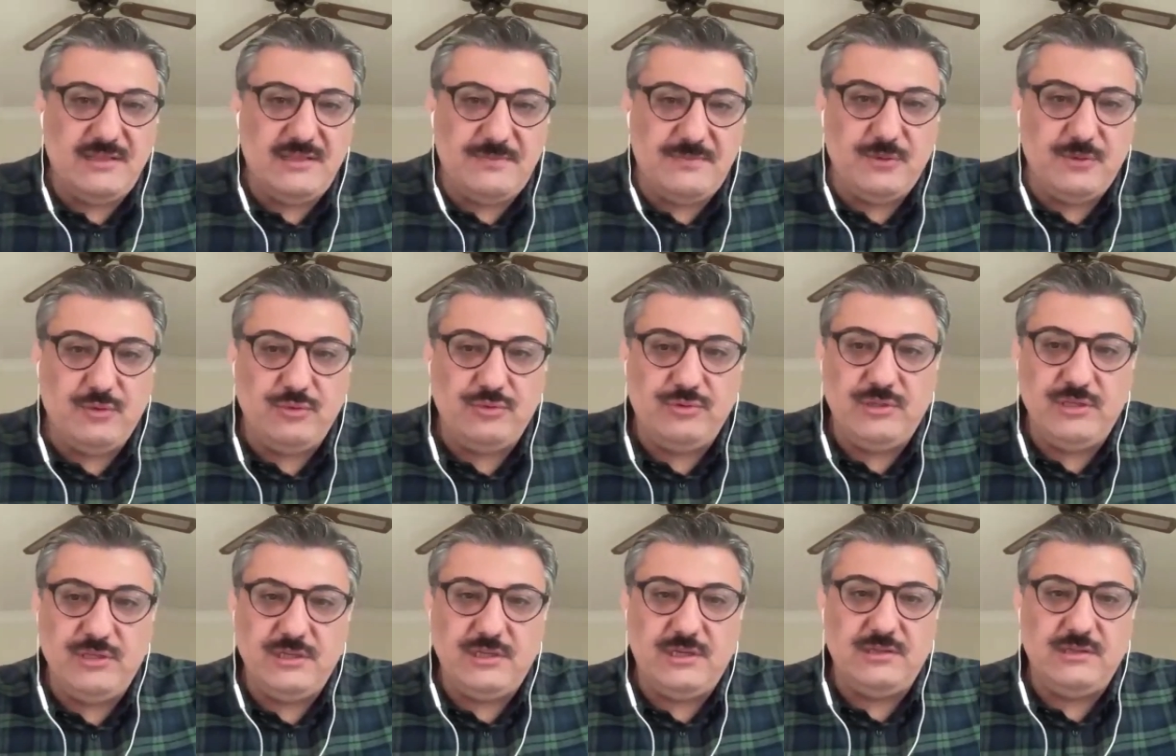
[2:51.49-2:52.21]
tepe
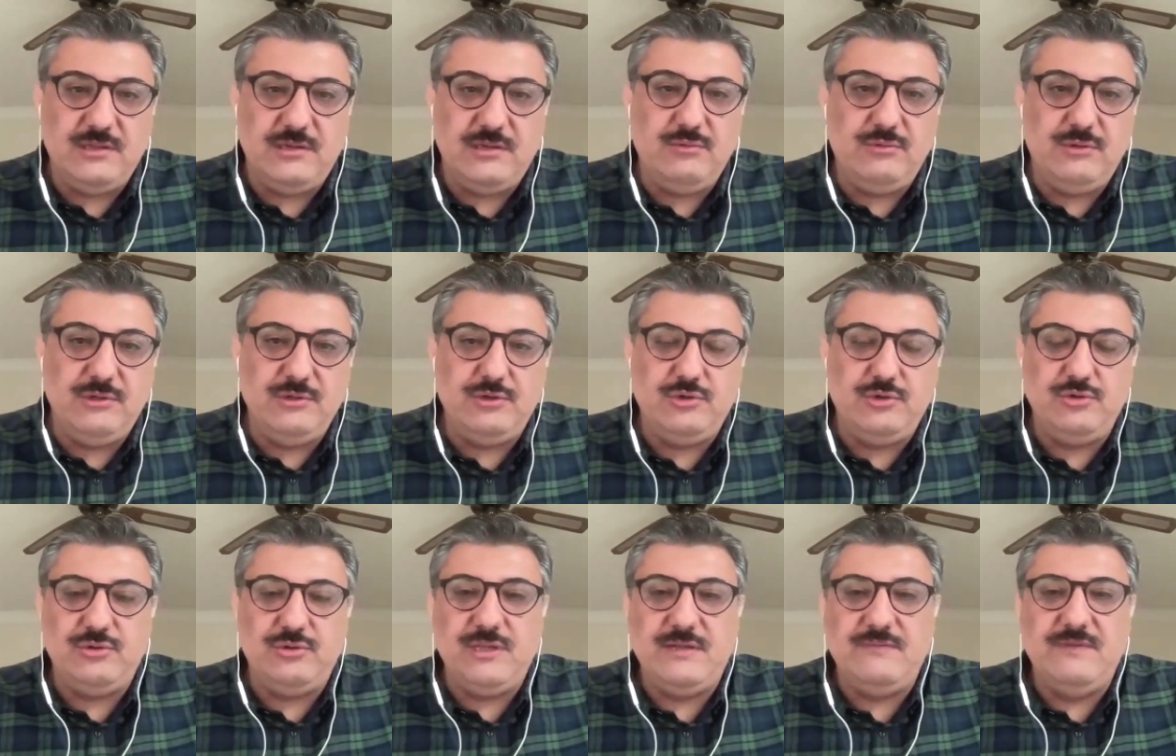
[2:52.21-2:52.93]
noktaya kadar
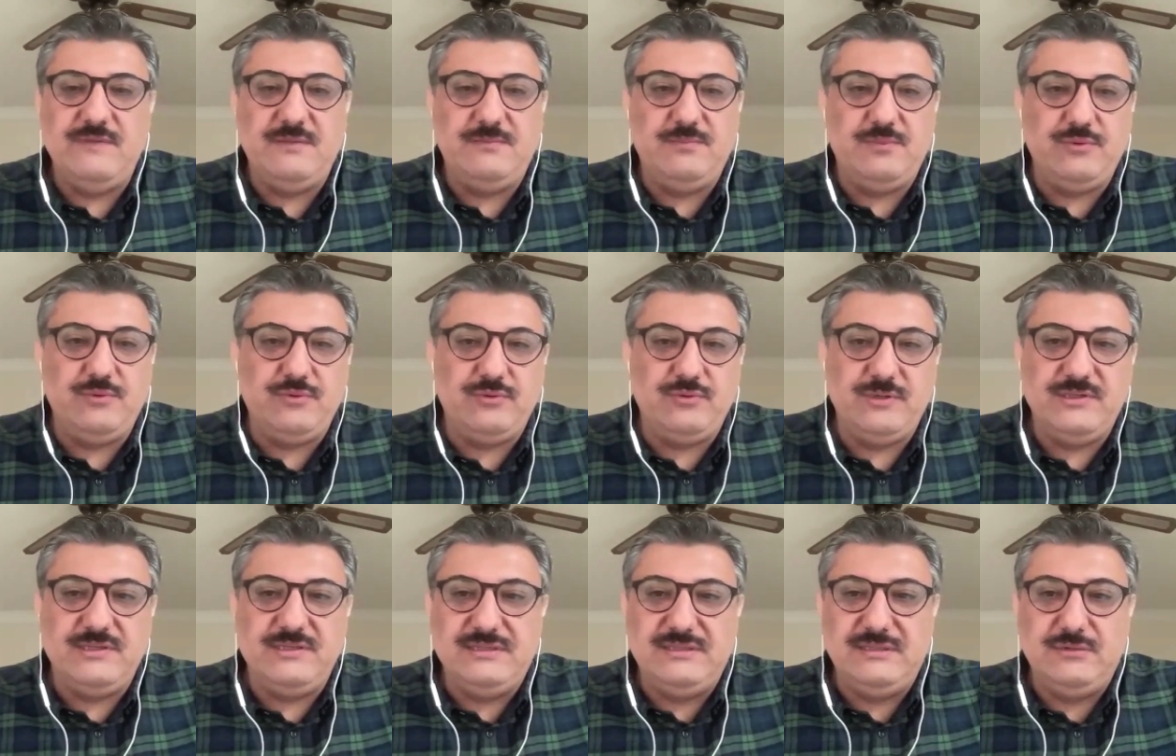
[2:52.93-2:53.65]
ulaşıyor devlet
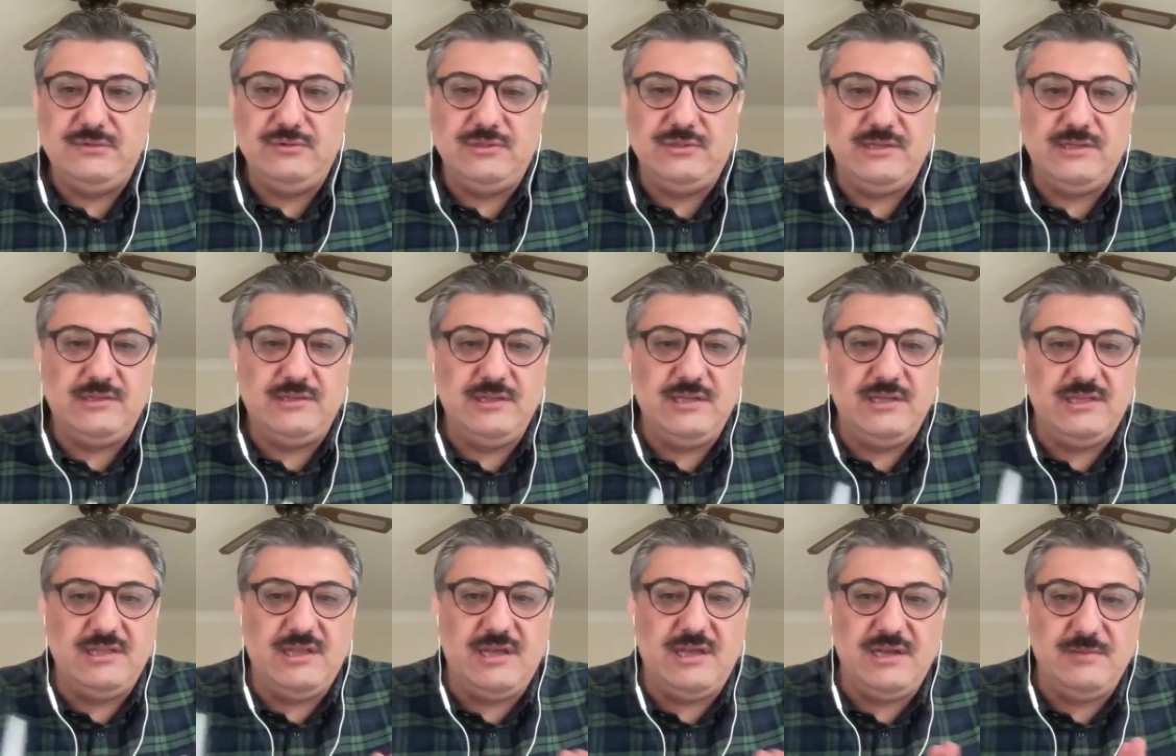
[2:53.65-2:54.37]
bürokrasisinde özellikle
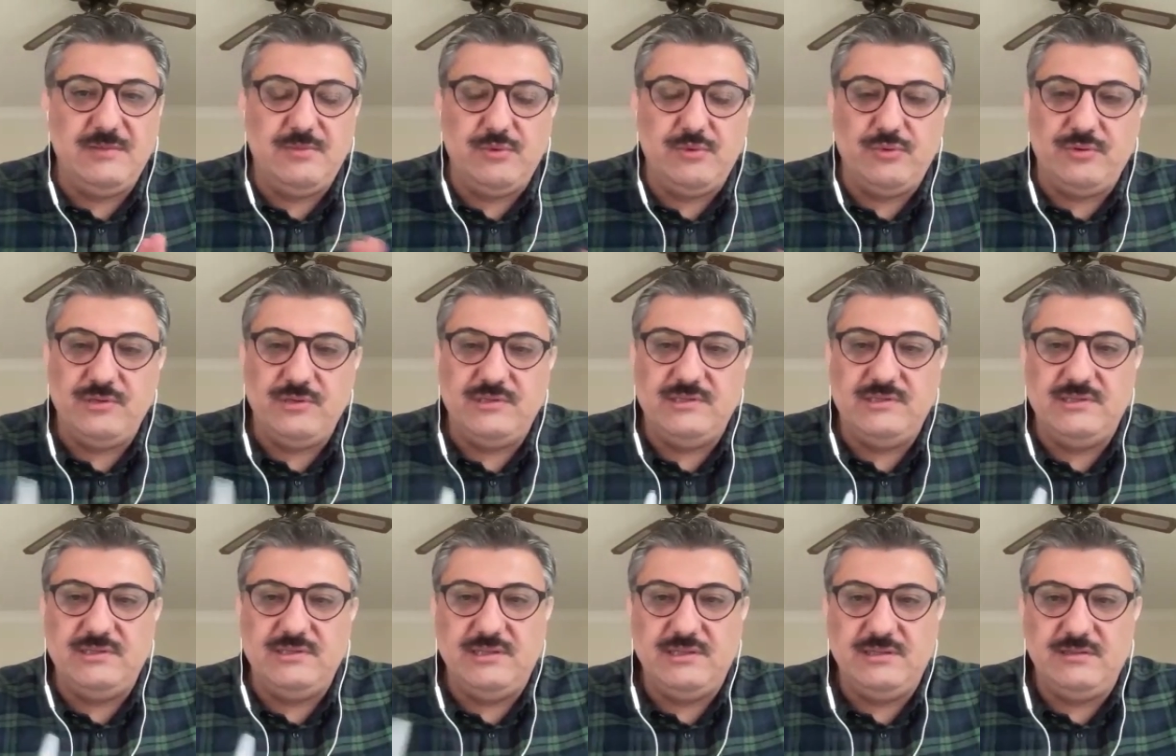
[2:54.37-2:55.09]
idari
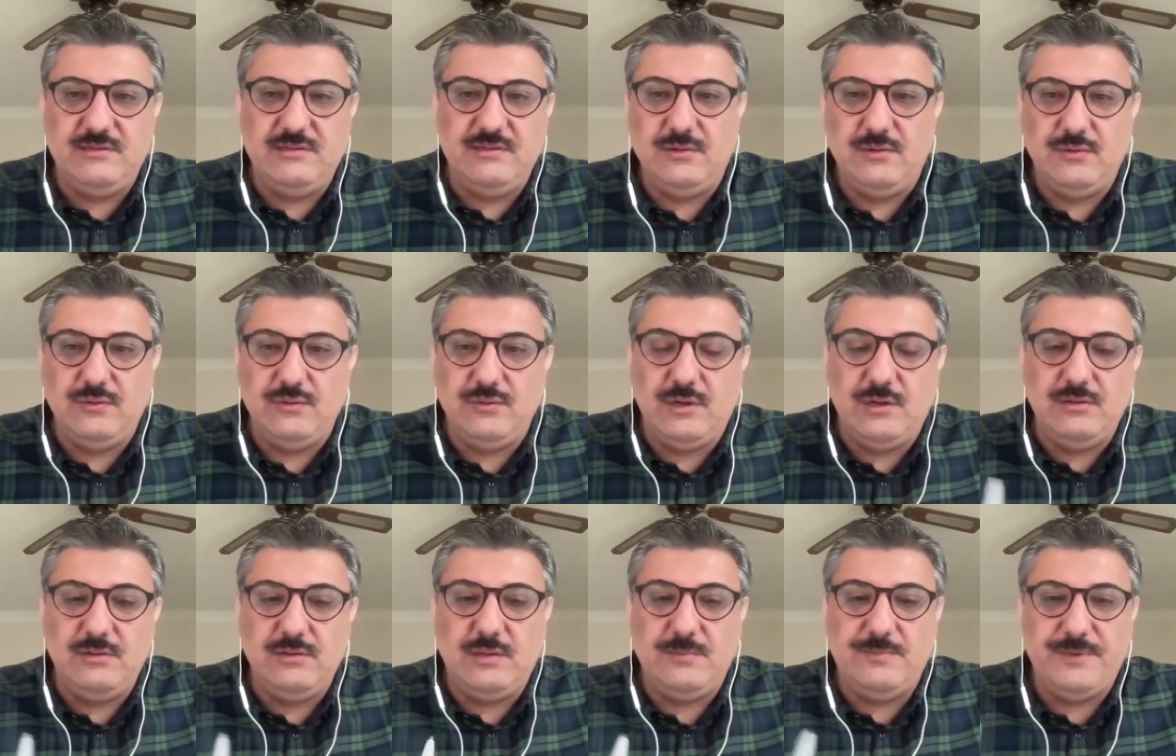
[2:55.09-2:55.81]
bürokrasi o
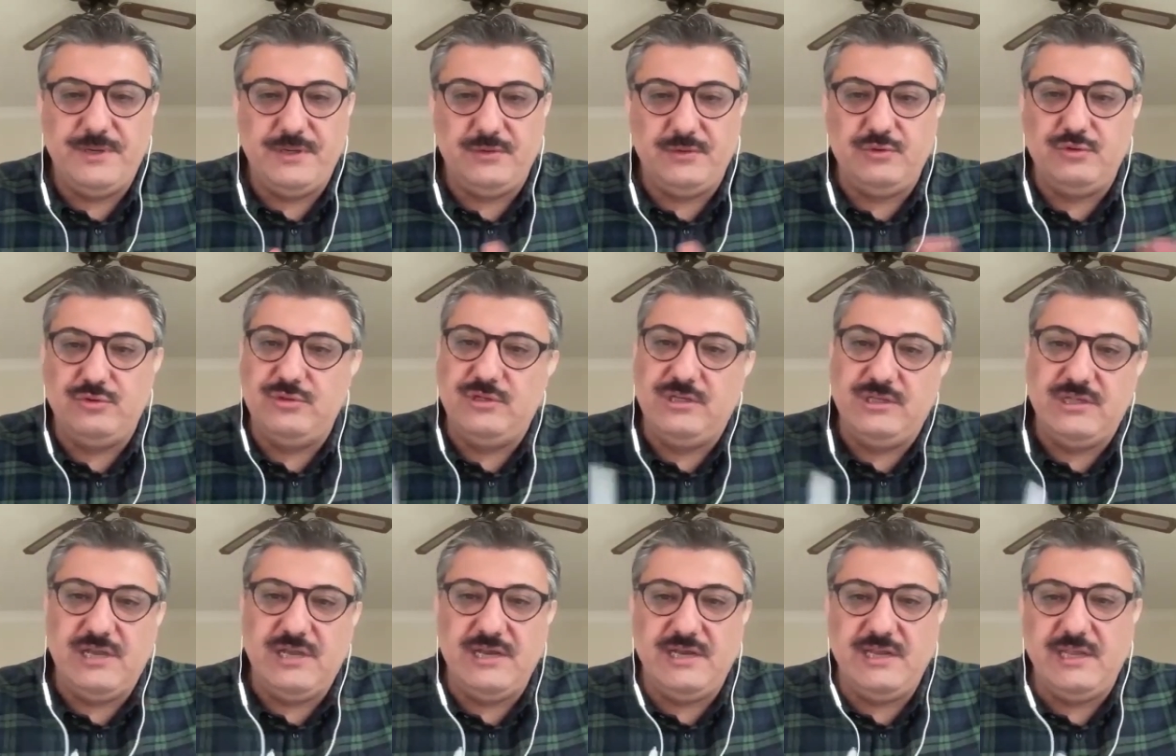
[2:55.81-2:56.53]
aparatusun
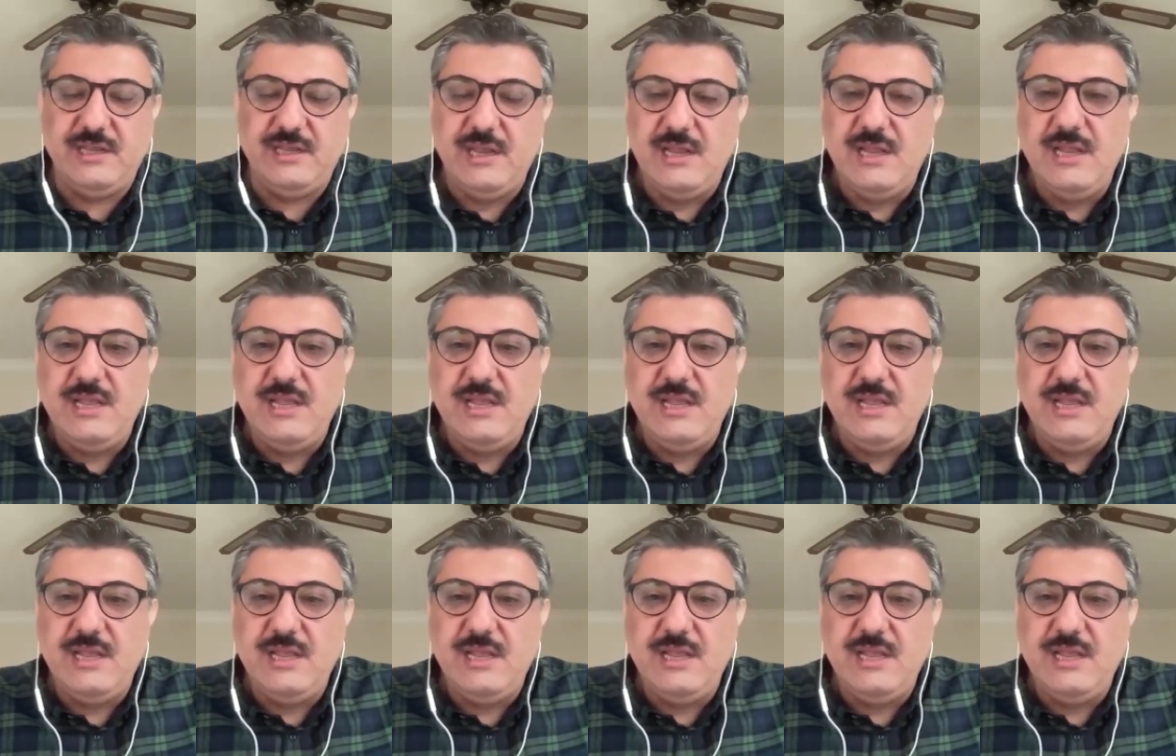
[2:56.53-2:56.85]
idari